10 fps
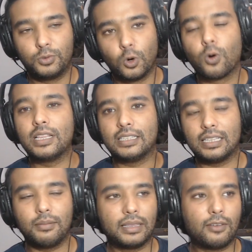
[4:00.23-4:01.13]
छोड़ देता
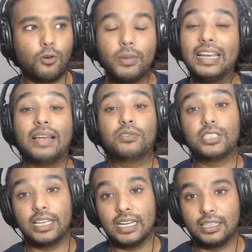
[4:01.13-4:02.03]
था मतलब वो मेरी लाइफ से
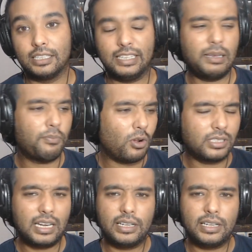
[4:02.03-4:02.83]
चले जाते थे ऐसे बहुत सारे